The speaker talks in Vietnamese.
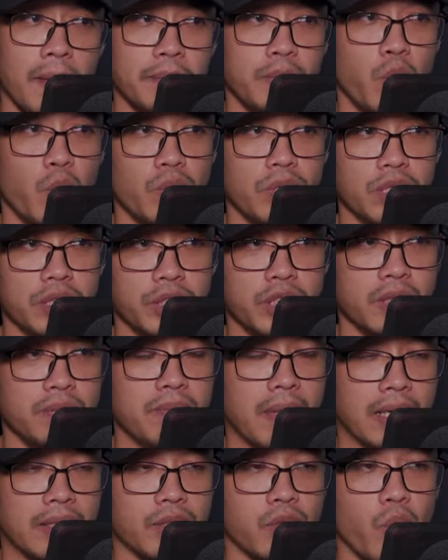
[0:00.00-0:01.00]
Ngay khi
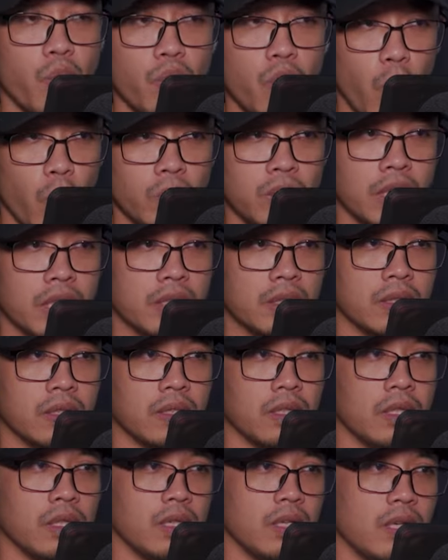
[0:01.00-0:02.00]
cơn lốc xoáy kia tới gần,
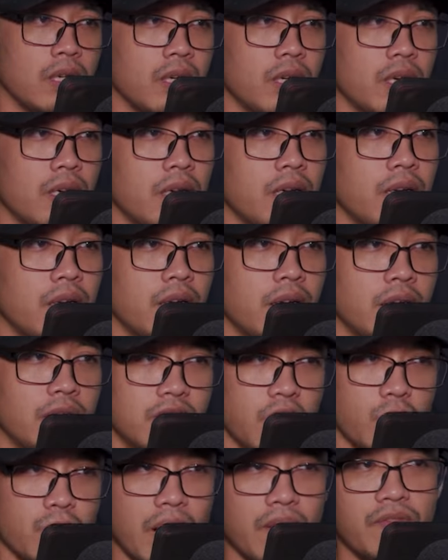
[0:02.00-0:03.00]
hắn
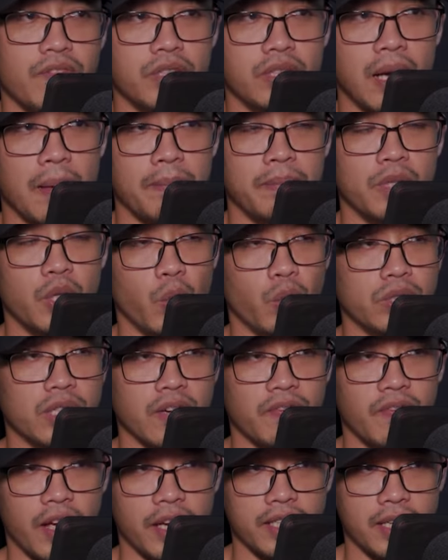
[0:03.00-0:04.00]
vung tay phải lên,
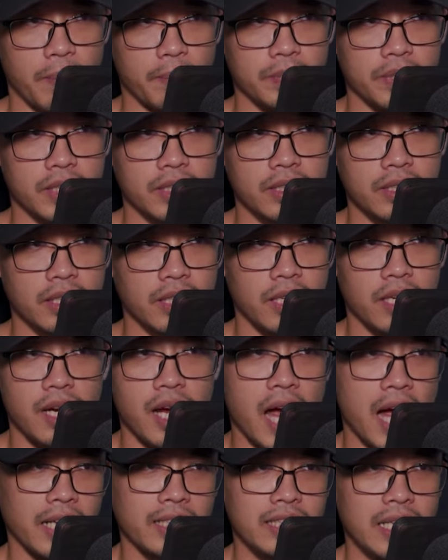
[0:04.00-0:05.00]
lập tức ở trên ngón tay
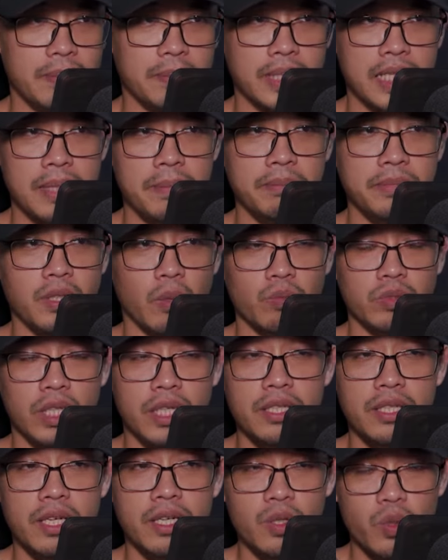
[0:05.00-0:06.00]
hắn có
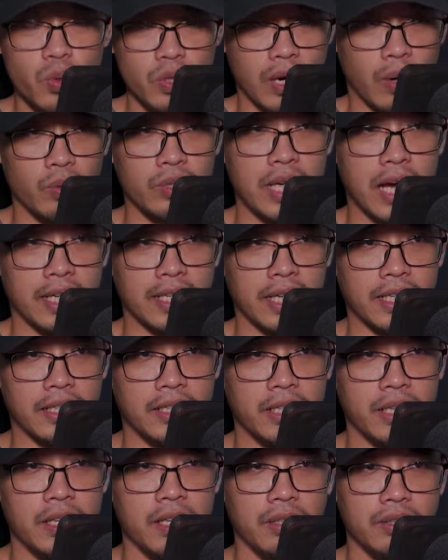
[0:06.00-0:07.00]
hai con lộc thú biến ảo
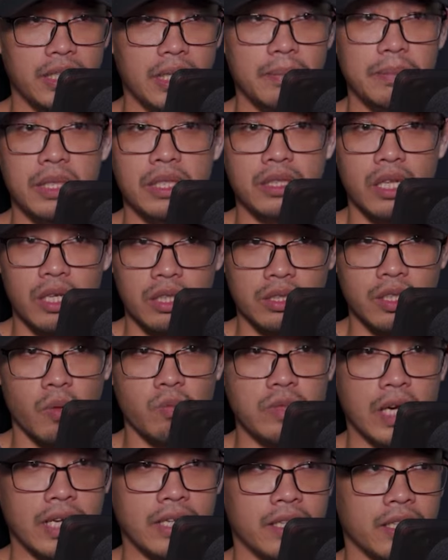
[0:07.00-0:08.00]
hiện ra.
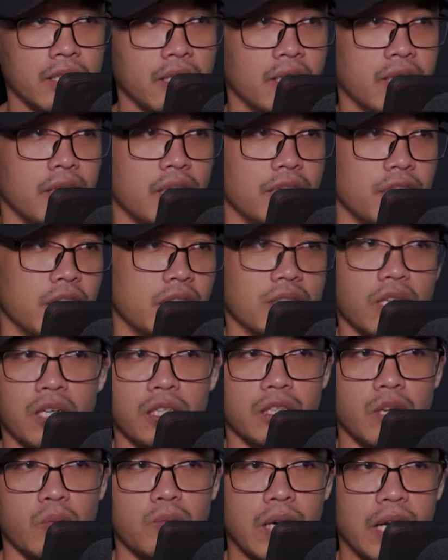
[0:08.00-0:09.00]
Trong lúc vườn
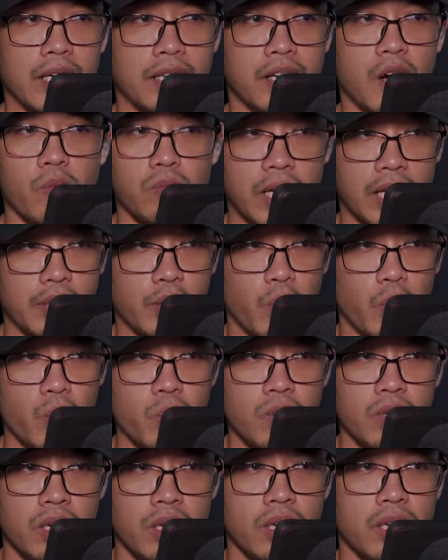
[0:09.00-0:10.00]
quanh phát ra ngàn vạn
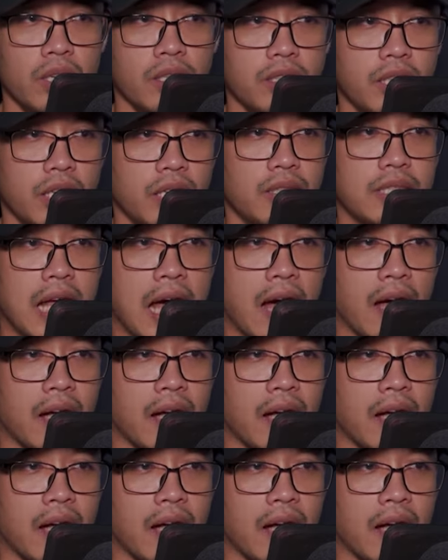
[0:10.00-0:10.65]
đạo kiếm khí.